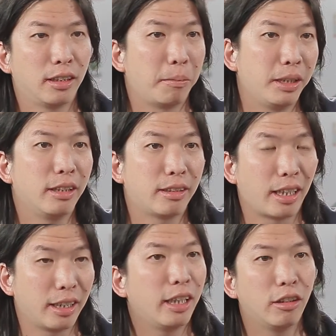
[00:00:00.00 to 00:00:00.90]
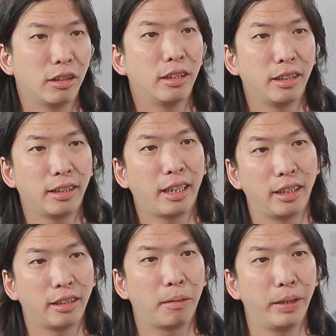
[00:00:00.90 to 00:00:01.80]
también extranjeros de
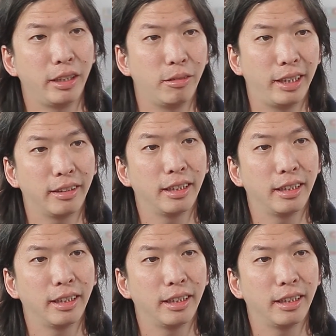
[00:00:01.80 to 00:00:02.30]
traer estas películas.